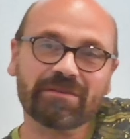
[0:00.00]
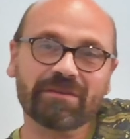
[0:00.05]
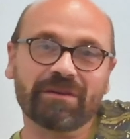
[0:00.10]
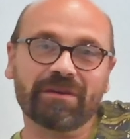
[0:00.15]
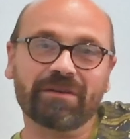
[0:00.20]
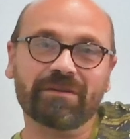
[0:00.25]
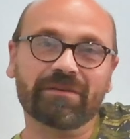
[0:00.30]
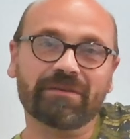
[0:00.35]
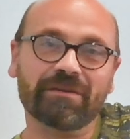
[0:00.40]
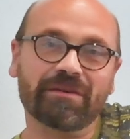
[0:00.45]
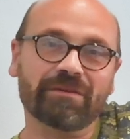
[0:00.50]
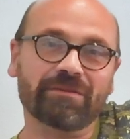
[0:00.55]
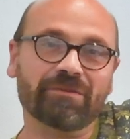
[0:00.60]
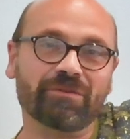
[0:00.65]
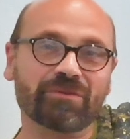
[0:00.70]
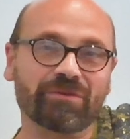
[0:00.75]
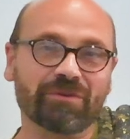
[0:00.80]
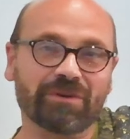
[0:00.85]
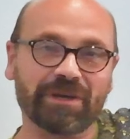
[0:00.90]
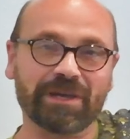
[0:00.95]

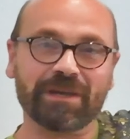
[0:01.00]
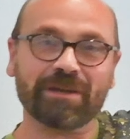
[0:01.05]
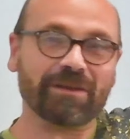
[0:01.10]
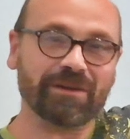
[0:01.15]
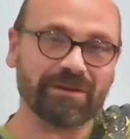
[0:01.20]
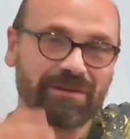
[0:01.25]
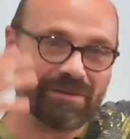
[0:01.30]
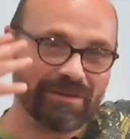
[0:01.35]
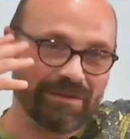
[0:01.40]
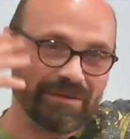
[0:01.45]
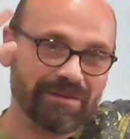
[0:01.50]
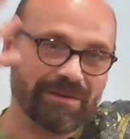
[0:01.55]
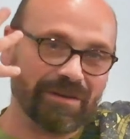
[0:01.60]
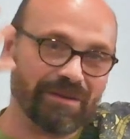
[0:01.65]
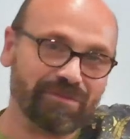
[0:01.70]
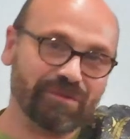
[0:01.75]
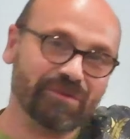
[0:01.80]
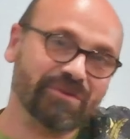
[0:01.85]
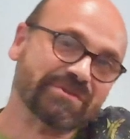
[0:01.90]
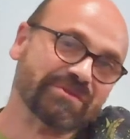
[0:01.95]
donc, rien que
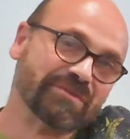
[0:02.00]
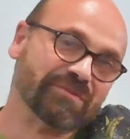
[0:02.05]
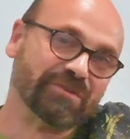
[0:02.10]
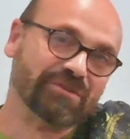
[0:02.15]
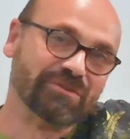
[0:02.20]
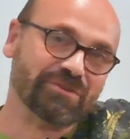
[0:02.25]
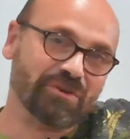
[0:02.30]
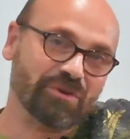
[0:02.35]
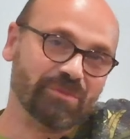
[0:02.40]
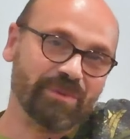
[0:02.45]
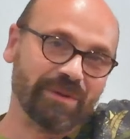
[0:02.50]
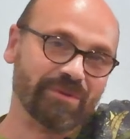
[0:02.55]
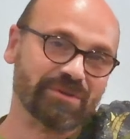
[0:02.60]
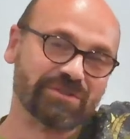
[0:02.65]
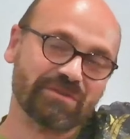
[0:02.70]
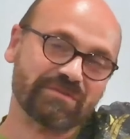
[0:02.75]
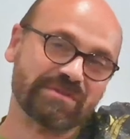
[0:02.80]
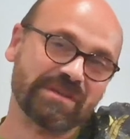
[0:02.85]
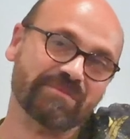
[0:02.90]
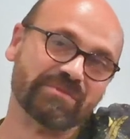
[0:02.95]
la philosophie du combat,
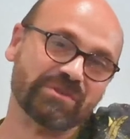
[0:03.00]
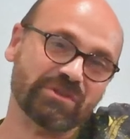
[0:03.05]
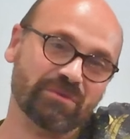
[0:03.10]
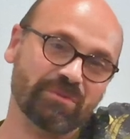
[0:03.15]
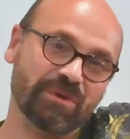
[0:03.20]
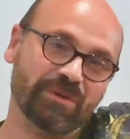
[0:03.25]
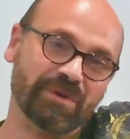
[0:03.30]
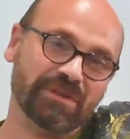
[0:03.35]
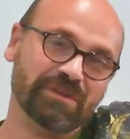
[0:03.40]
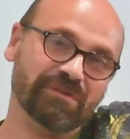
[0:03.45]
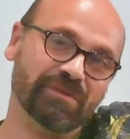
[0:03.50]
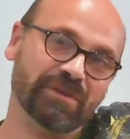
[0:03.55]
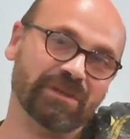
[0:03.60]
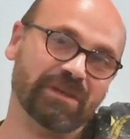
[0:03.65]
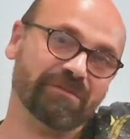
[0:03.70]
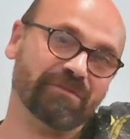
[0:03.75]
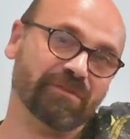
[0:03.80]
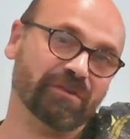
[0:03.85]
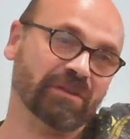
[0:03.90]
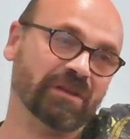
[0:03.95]
je trouve ça absolument magnifique.
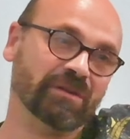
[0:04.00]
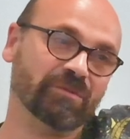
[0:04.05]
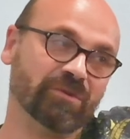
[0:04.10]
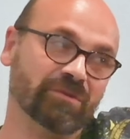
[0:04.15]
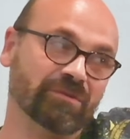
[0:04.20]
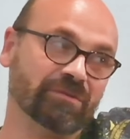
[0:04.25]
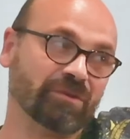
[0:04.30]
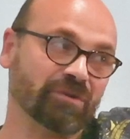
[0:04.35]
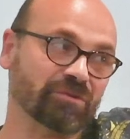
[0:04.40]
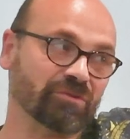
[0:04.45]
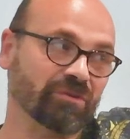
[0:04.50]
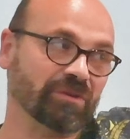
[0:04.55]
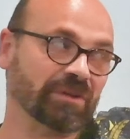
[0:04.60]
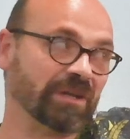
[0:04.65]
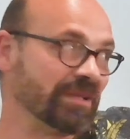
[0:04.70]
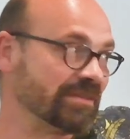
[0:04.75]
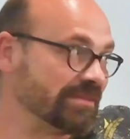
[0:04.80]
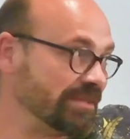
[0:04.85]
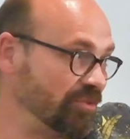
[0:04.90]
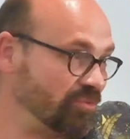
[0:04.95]
Et finalement, quand on
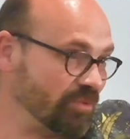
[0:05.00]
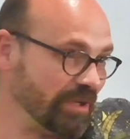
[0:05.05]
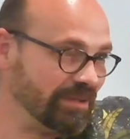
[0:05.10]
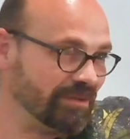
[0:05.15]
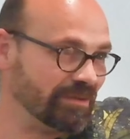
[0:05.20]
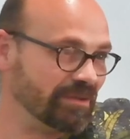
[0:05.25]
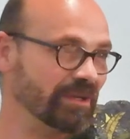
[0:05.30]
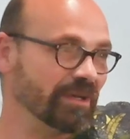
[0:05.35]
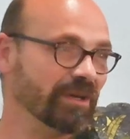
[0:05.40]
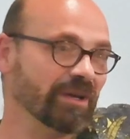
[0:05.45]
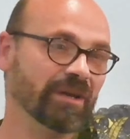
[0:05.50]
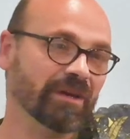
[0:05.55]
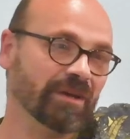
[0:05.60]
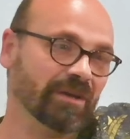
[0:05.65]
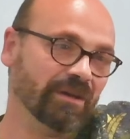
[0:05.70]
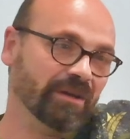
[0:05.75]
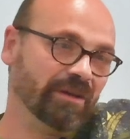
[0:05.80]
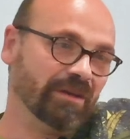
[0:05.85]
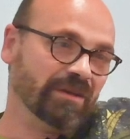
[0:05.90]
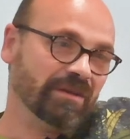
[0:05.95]
regarde ces toiles,
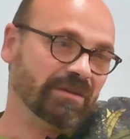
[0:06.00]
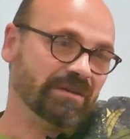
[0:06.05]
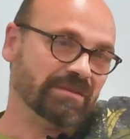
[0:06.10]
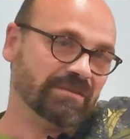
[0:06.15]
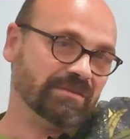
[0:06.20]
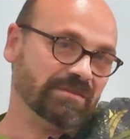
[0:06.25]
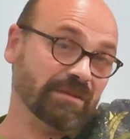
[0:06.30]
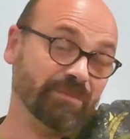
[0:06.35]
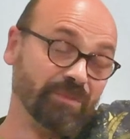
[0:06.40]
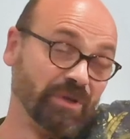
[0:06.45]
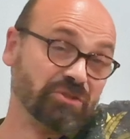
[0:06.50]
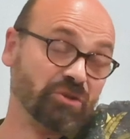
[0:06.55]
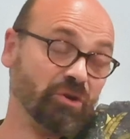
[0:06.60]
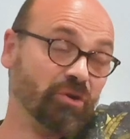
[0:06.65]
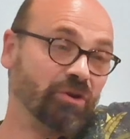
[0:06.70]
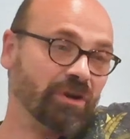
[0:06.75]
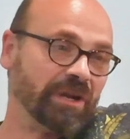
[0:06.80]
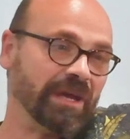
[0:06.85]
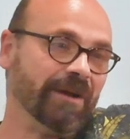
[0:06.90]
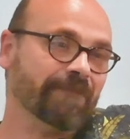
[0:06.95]
c'est une peinture
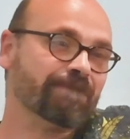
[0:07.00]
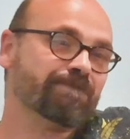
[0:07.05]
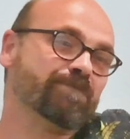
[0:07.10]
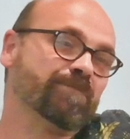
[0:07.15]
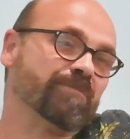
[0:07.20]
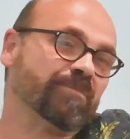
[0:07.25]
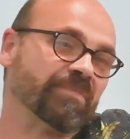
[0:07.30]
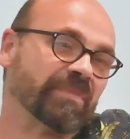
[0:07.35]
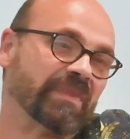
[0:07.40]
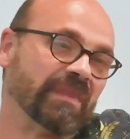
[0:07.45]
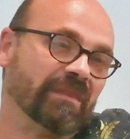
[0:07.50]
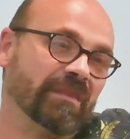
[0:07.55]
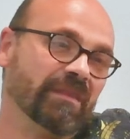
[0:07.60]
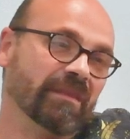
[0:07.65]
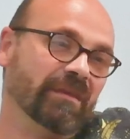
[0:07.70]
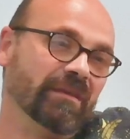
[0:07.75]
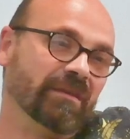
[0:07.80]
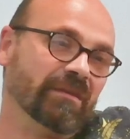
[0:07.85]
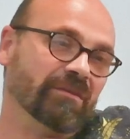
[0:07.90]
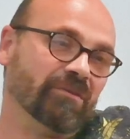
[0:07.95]
en colère.
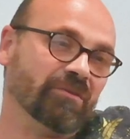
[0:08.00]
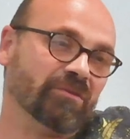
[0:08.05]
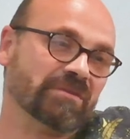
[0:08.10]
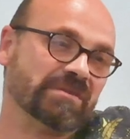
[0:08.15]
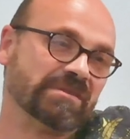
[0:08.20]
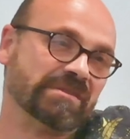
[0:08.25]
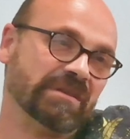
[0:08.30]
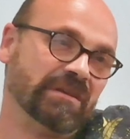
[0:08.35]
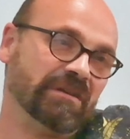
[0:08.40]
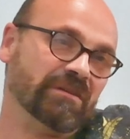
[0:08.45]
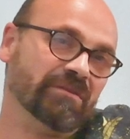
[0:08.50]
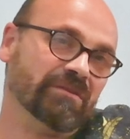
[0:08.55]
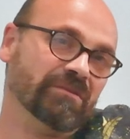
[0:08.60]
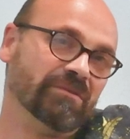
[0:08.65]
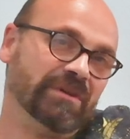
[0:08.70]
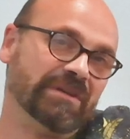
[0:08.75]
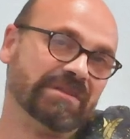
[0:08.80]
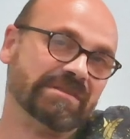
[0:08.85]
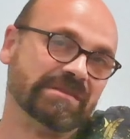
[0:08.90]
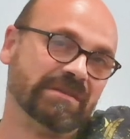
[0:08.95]
Donc, c'est euh,
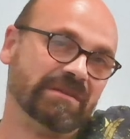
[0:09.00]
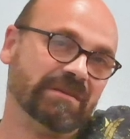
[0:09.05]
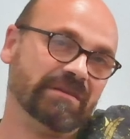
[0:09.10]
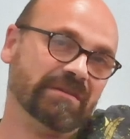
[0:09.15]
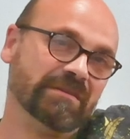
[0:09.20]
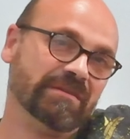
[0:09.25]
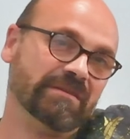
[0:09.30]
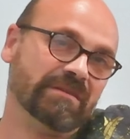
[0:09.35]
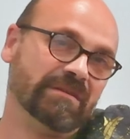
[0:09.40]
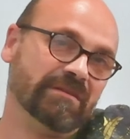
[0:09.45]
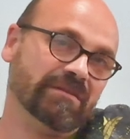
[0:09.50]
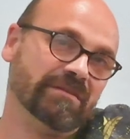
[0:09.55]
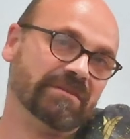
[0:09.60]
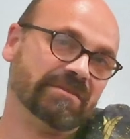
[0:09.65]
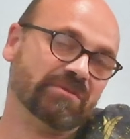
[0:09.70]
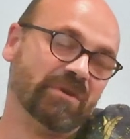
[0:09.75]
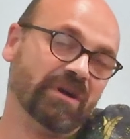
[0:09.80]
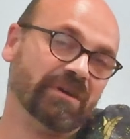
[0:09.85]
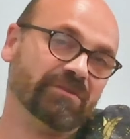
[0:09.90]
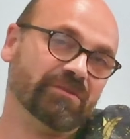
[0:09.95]
ouais,
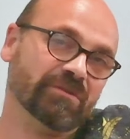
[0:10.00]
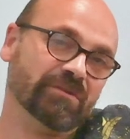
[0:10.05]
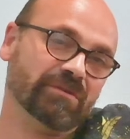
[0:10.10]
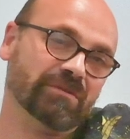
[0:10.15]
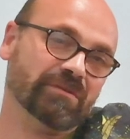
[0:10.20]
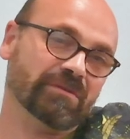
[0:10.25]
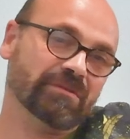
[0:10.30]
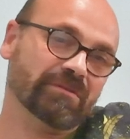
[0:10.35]
l'histoire de